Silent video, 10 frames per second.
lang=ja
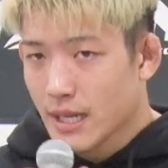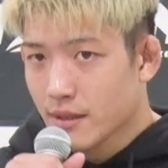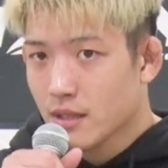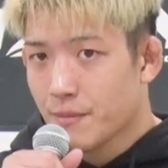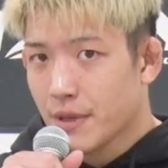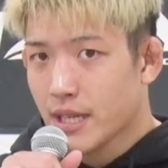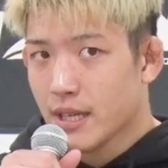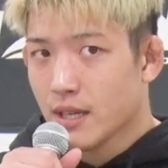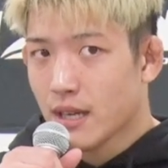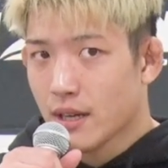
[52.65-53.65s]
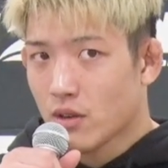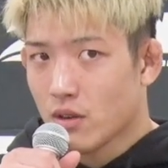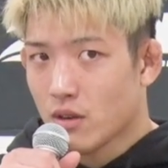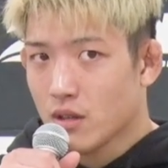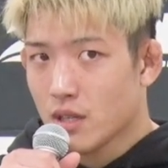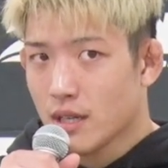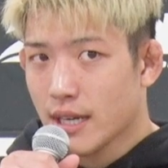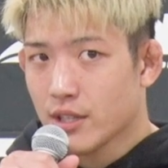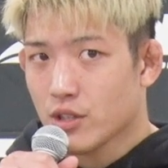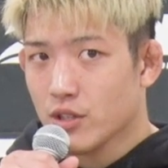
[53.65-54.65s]
はいやっぱりあの
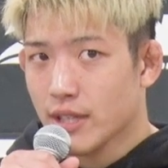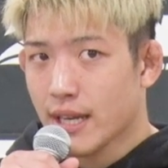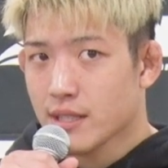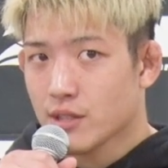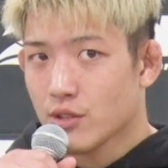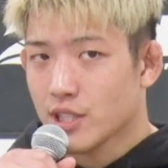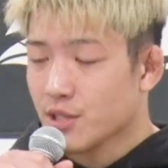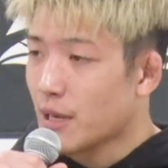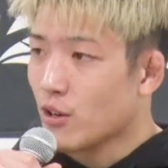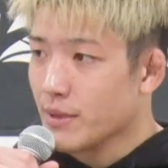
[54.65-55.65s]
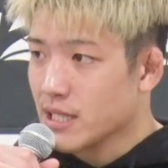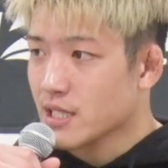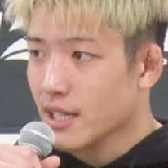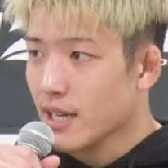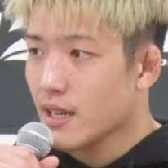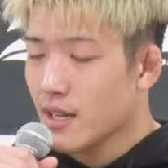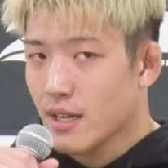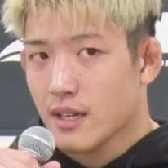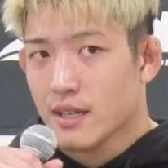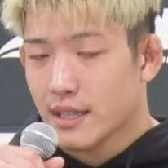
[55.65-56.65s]
ライト級でその一番を目指して
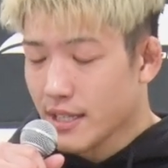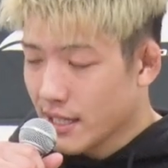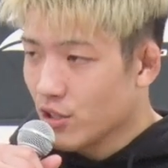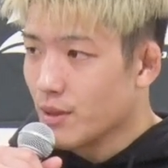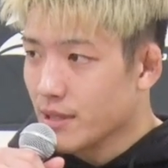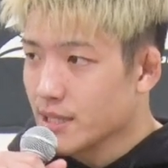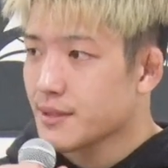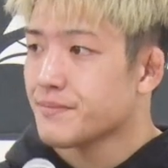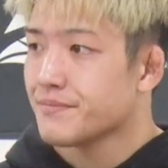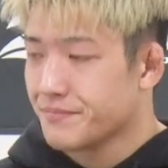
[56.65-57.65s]
やっていきたいと思います